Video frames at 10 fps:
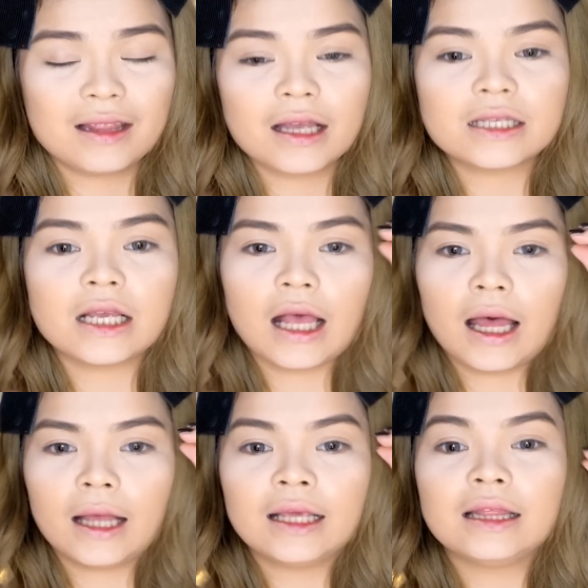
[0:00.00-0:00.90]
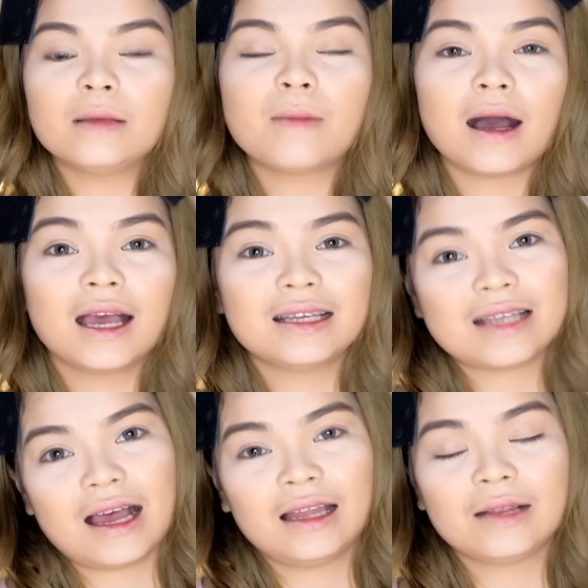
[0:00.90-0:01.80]
Kasi nga, hindi bagay
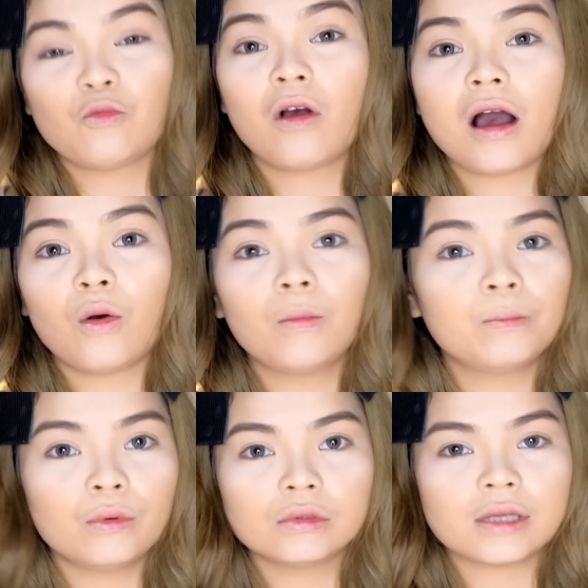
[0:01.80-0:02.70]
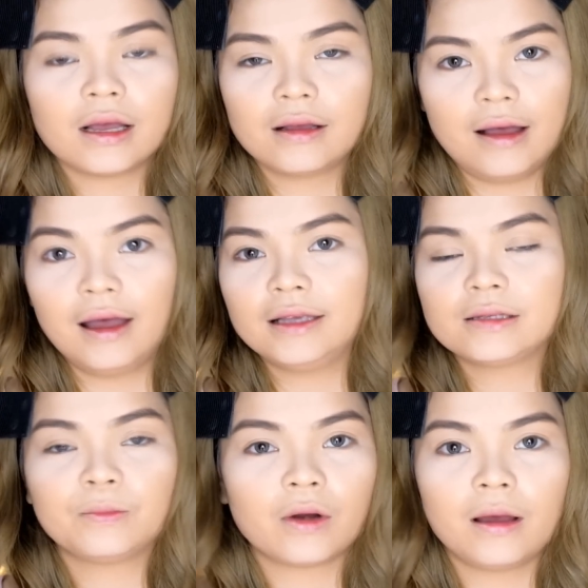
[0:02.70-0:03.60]
sa akin. Mukha akong pusa guys.
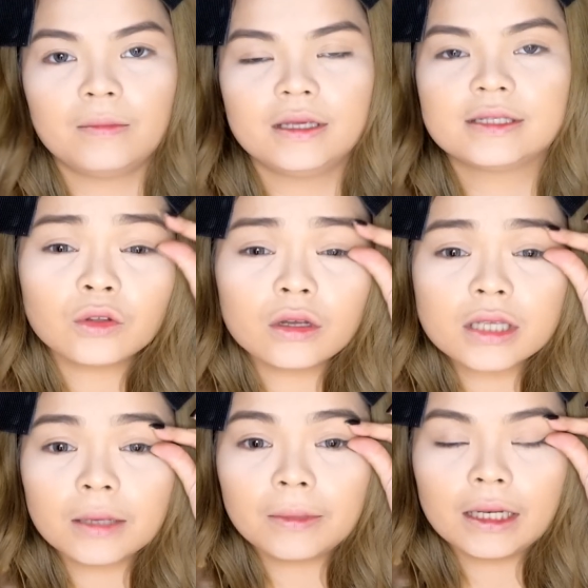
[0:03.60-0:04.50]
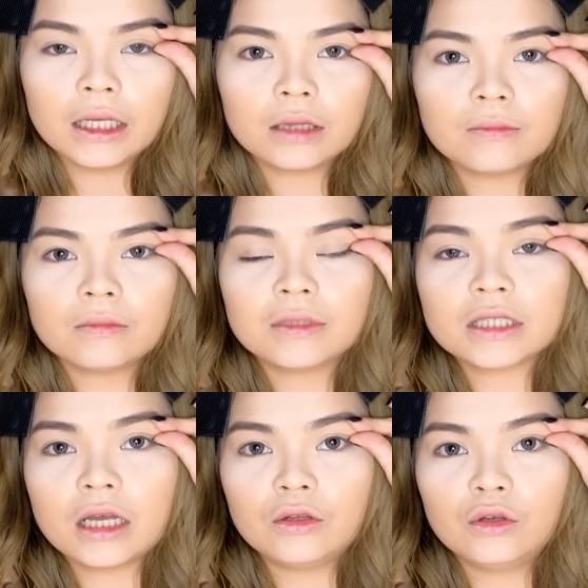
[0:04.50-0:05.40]
Promise. So kasi maliit
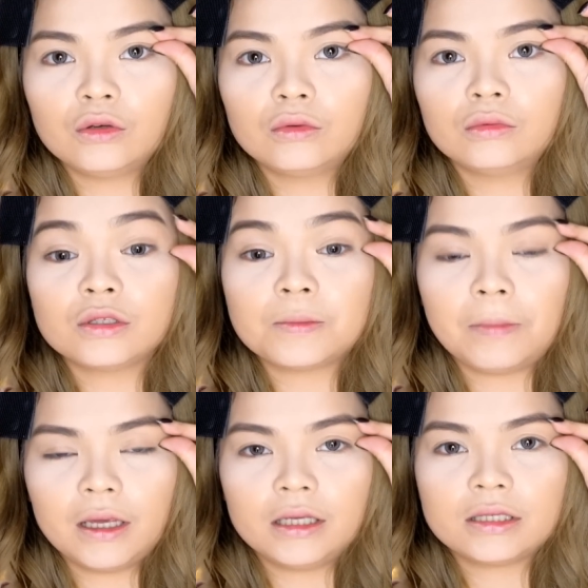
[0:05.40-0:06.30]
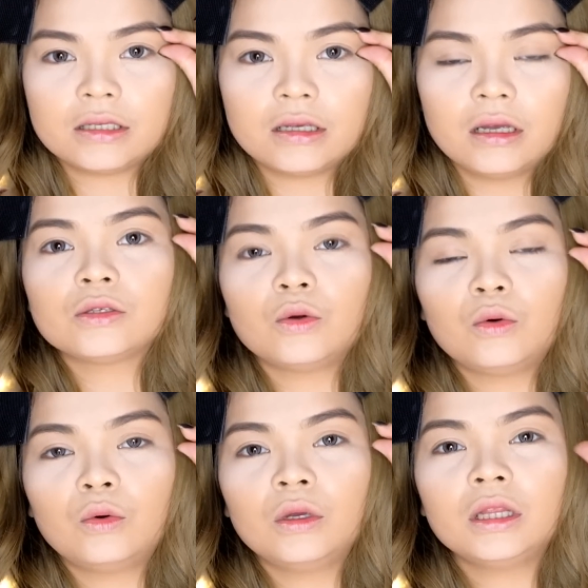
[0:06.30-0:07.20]
masyado yung space.
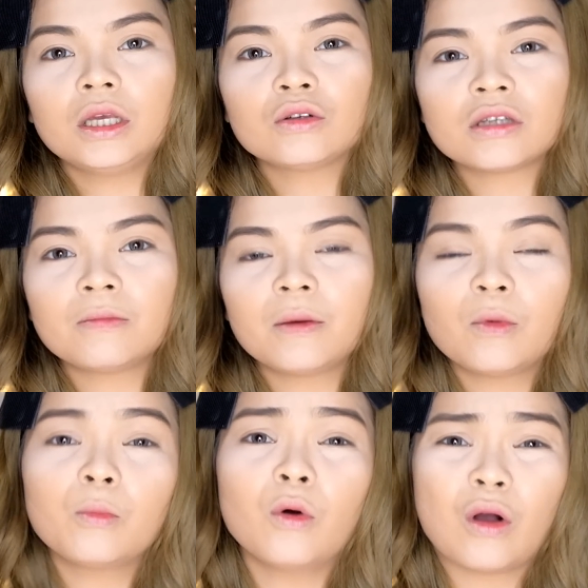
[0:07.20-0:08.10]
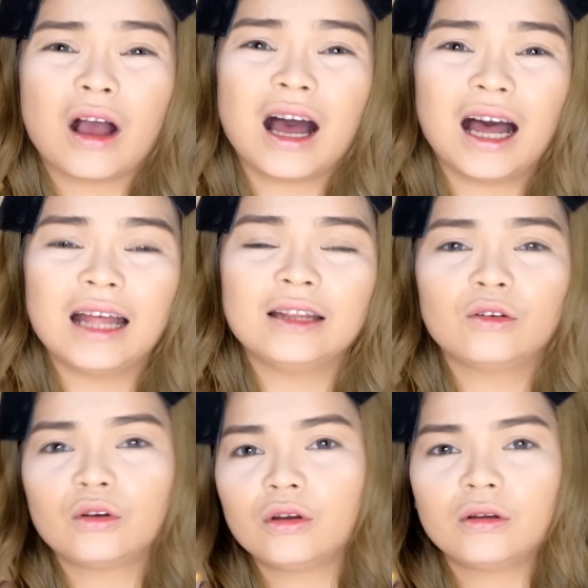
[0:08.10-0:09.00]
So, hindi ko siya mabobonggahan
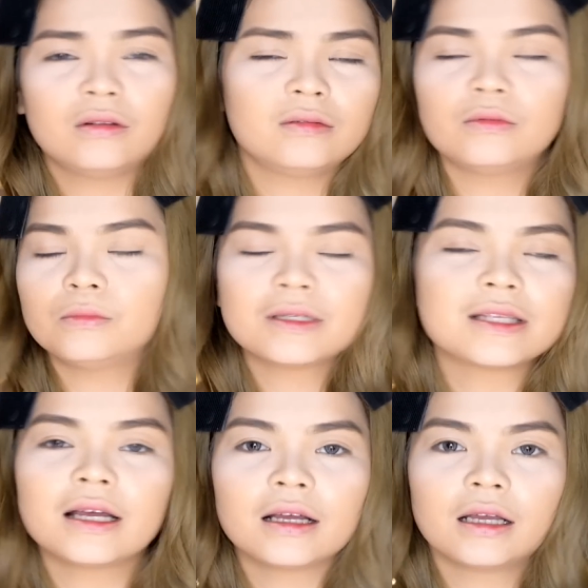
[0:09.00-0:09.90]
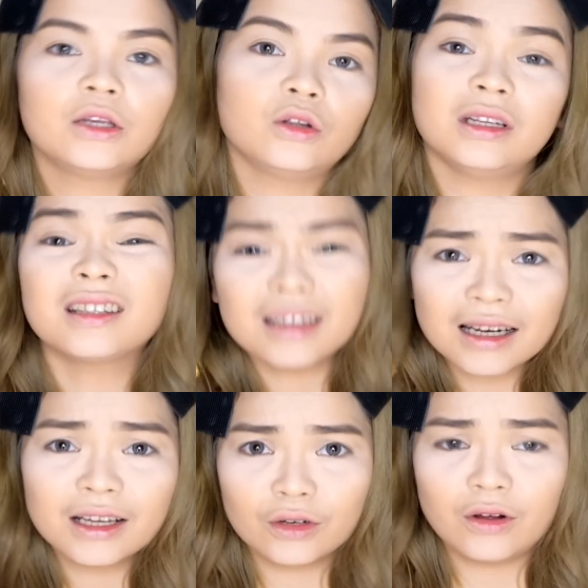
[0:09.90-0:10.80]
or basta, ayun,
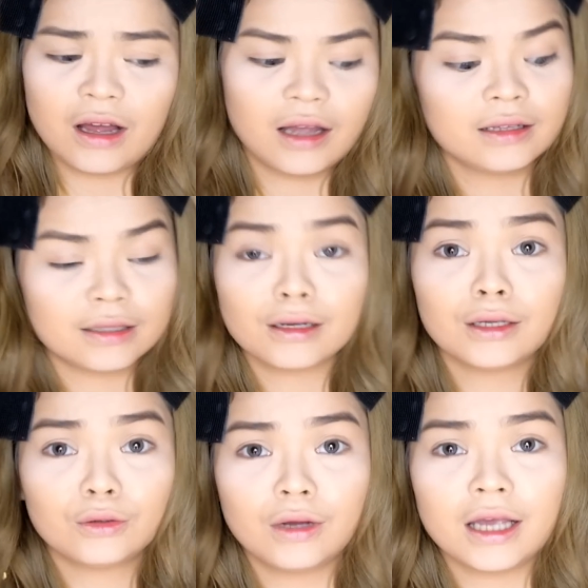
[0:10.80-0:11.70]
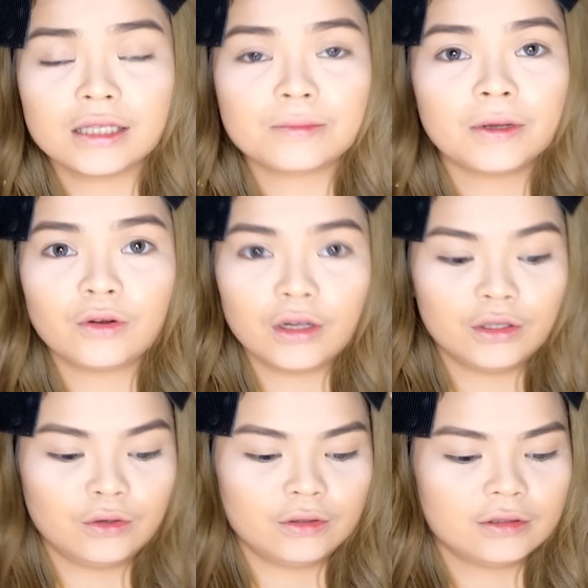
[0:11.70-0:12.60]
itatry ko ha. Itatry ko guys. Pero
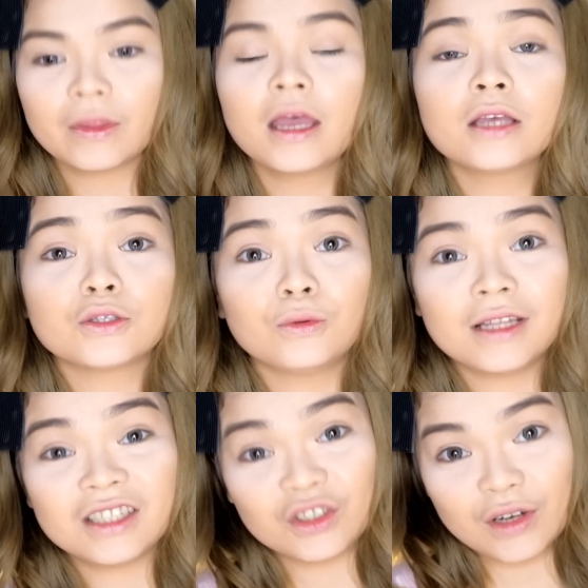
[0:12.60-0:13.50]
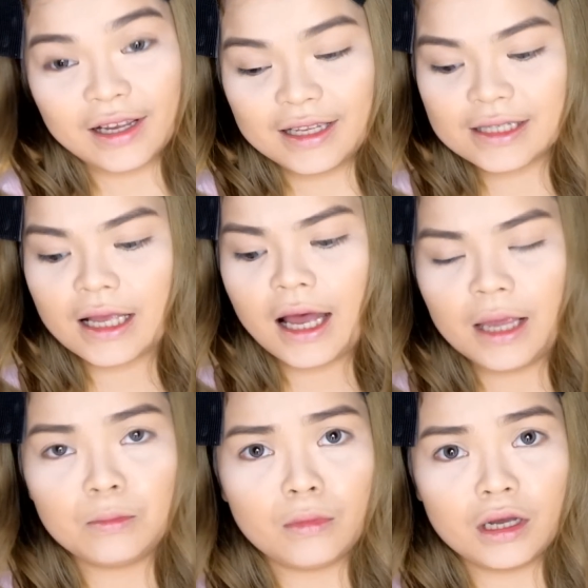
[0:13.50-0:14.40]
ayun, so let's try this eye
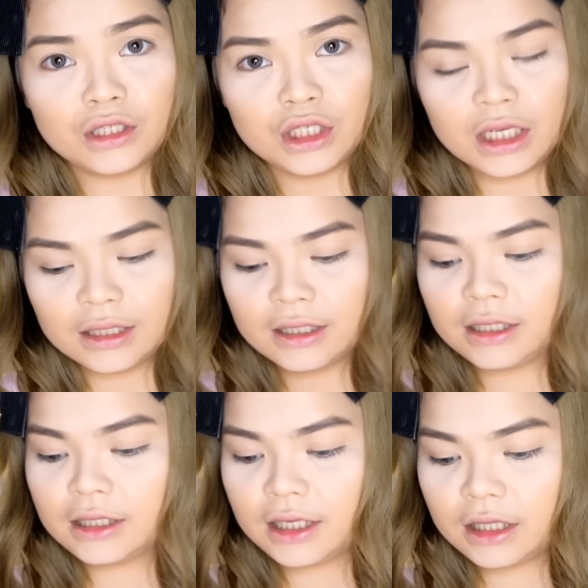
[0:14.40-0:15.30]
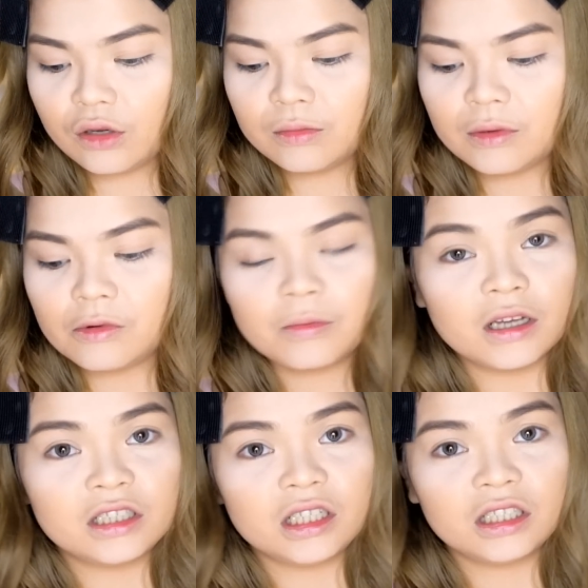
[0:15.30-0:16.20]
magic. Tingnan natin kung mga
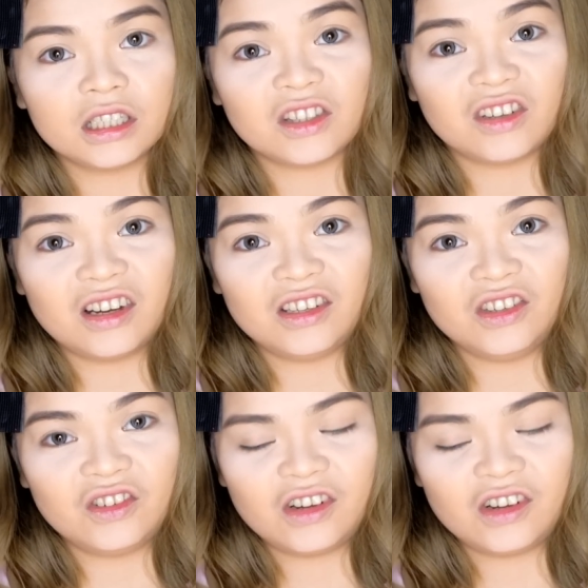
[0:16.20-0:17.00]
magic na tayo.